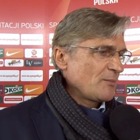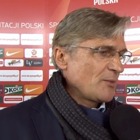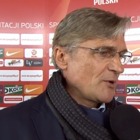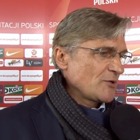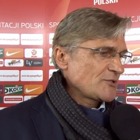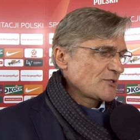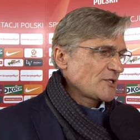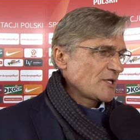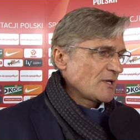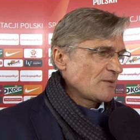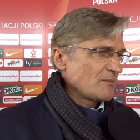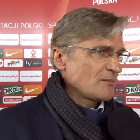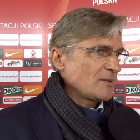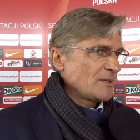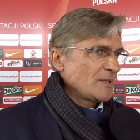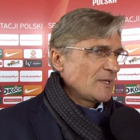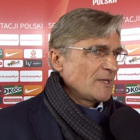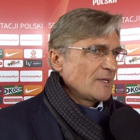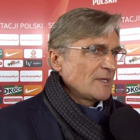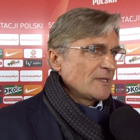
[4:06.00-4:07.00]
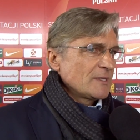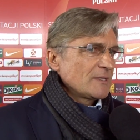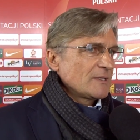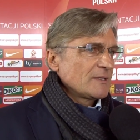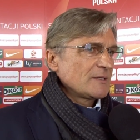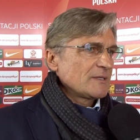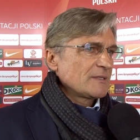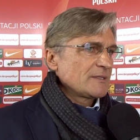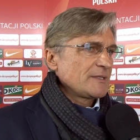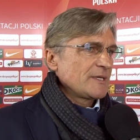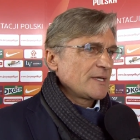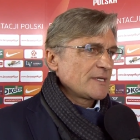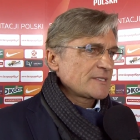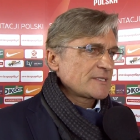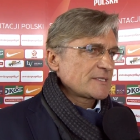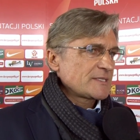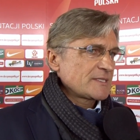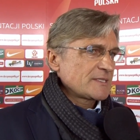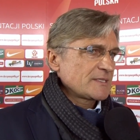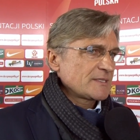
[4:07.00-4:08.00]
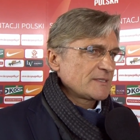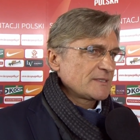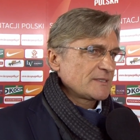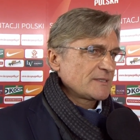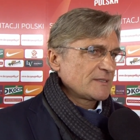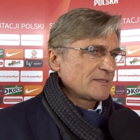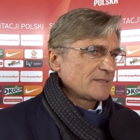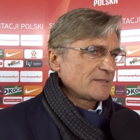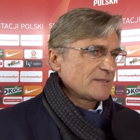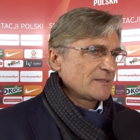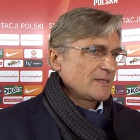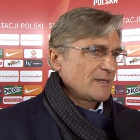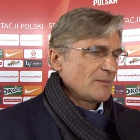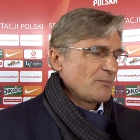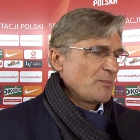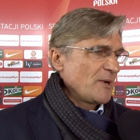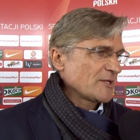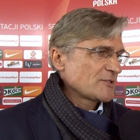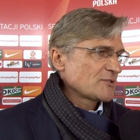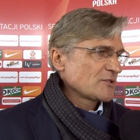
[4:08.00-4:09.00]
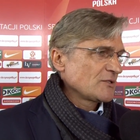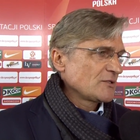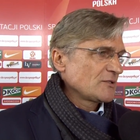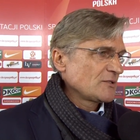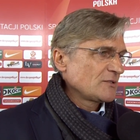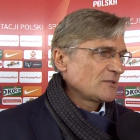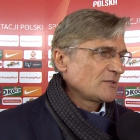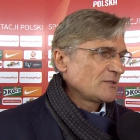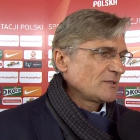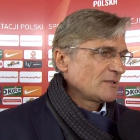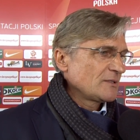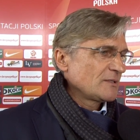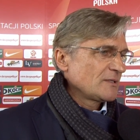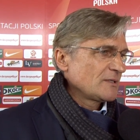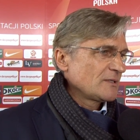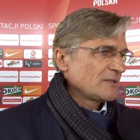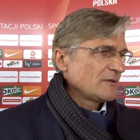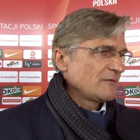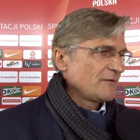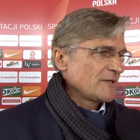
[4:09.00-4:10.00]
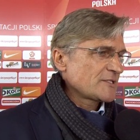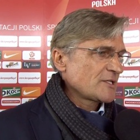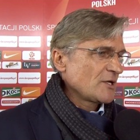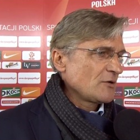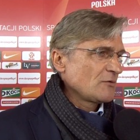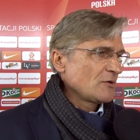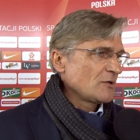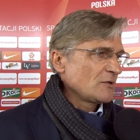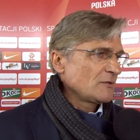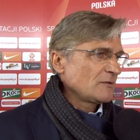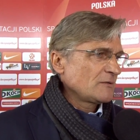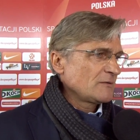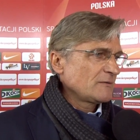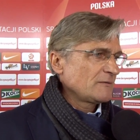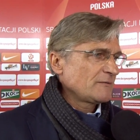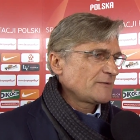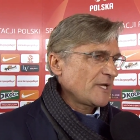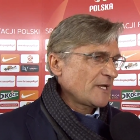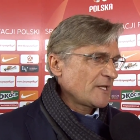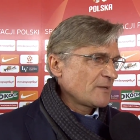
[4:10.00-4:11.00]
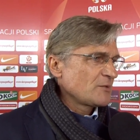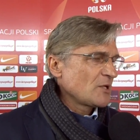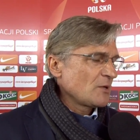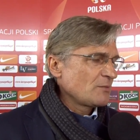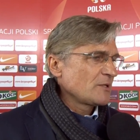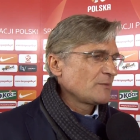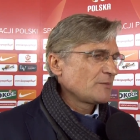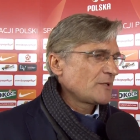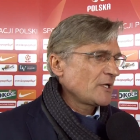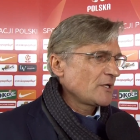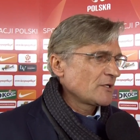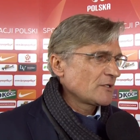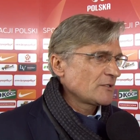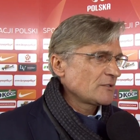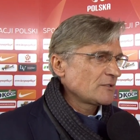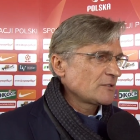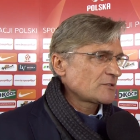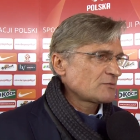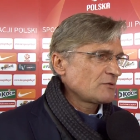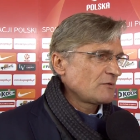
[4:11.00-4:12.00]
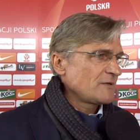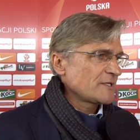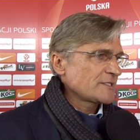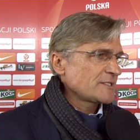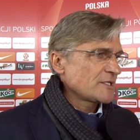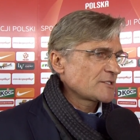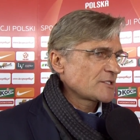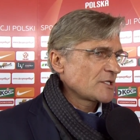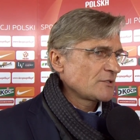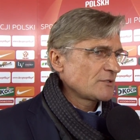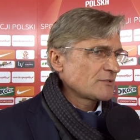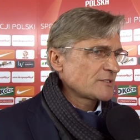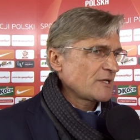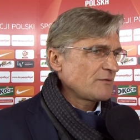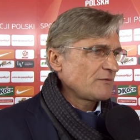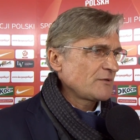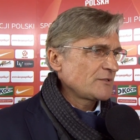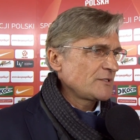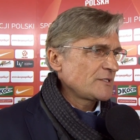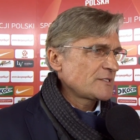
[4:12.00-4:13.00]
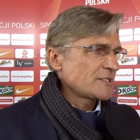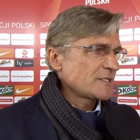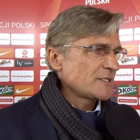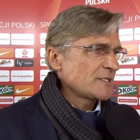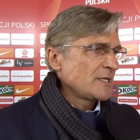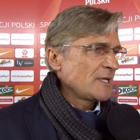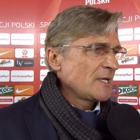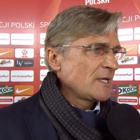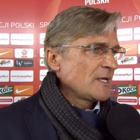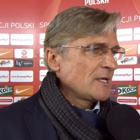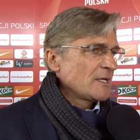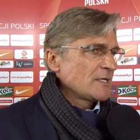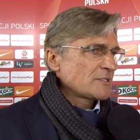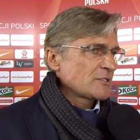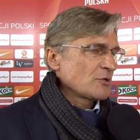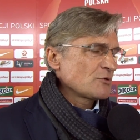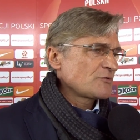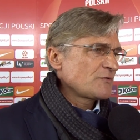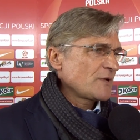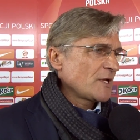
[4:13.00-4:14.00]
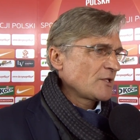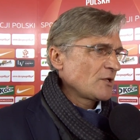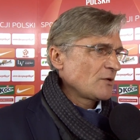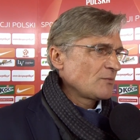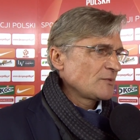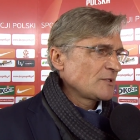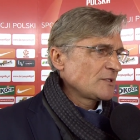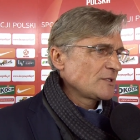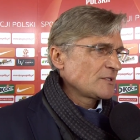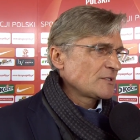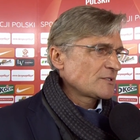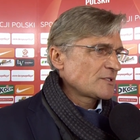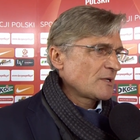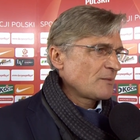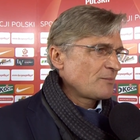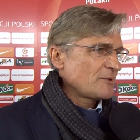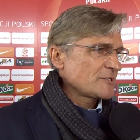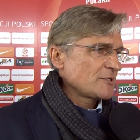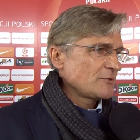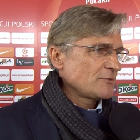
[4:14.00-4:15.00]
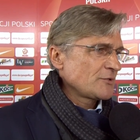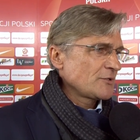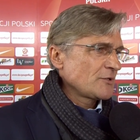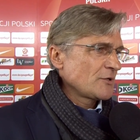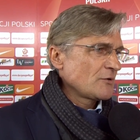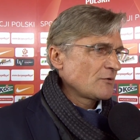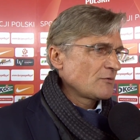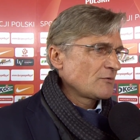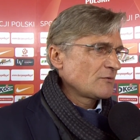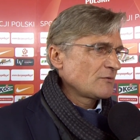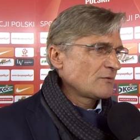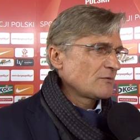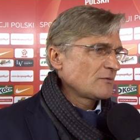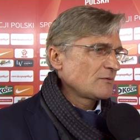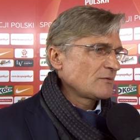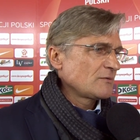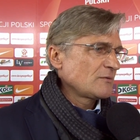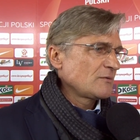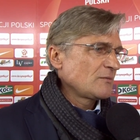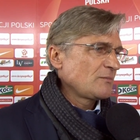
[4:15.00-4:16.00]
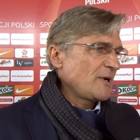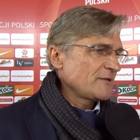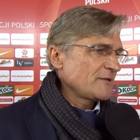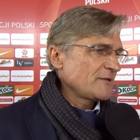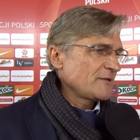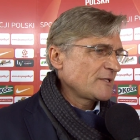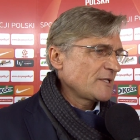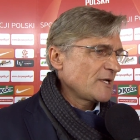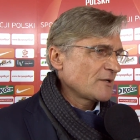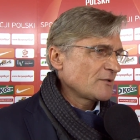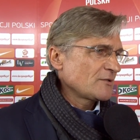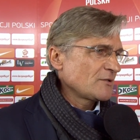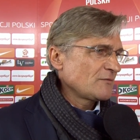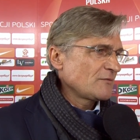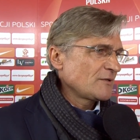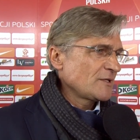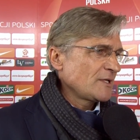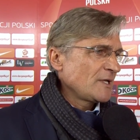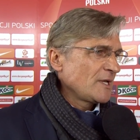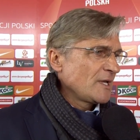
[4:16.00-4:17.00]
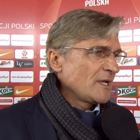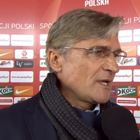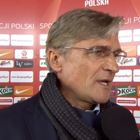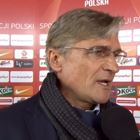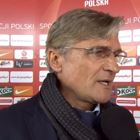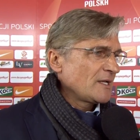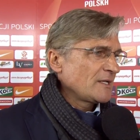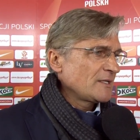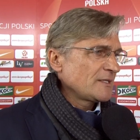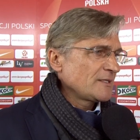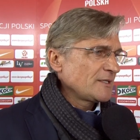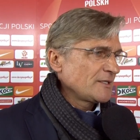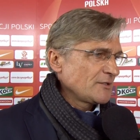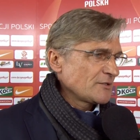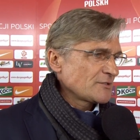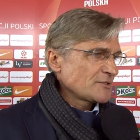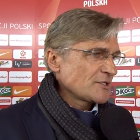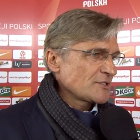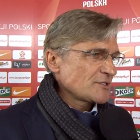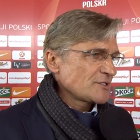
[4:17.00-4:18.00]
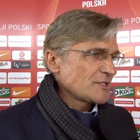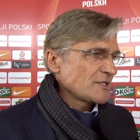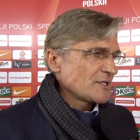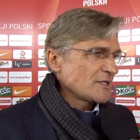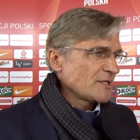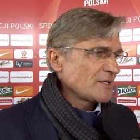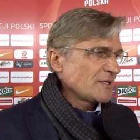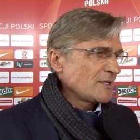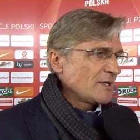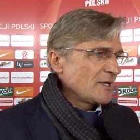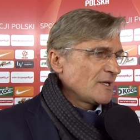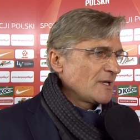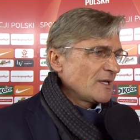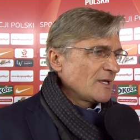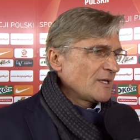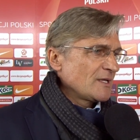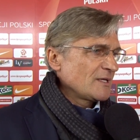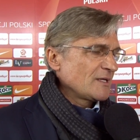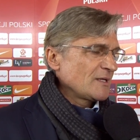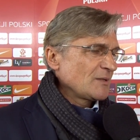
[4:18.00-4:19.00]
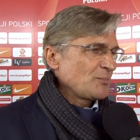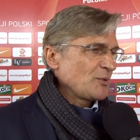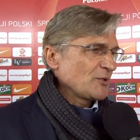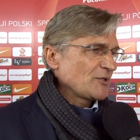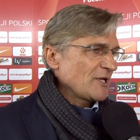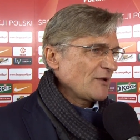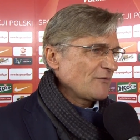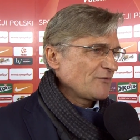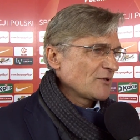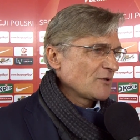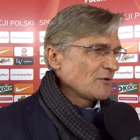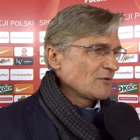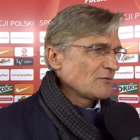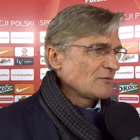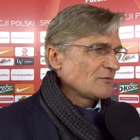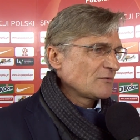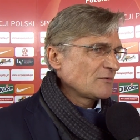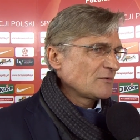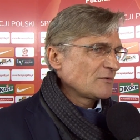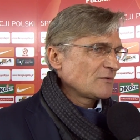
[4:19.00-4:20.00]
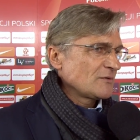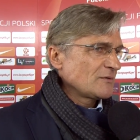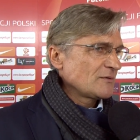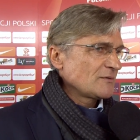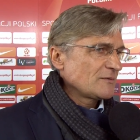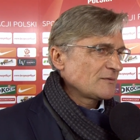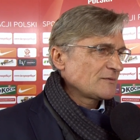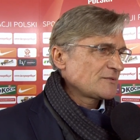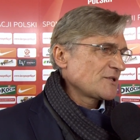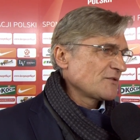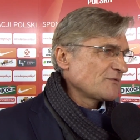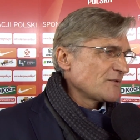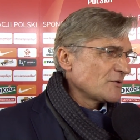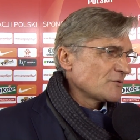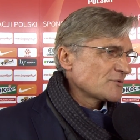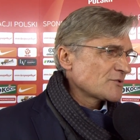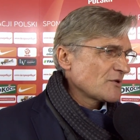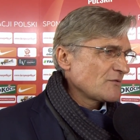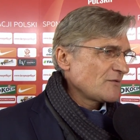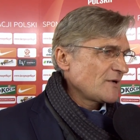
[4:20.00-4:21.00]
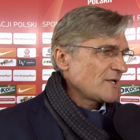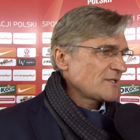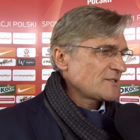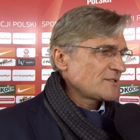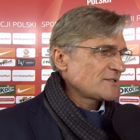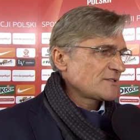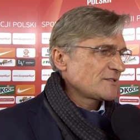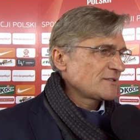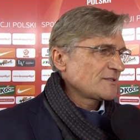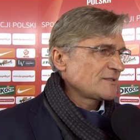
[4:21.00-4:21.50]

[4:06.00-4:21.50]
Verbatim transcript: boiskiem jest bardzo wesoło w takim dobrym tego słowa znaczeniu. Zawodnicy są świadomi, że reprezentują barwy narodowe, ale jednocześnie e, potrafią się wyluzować,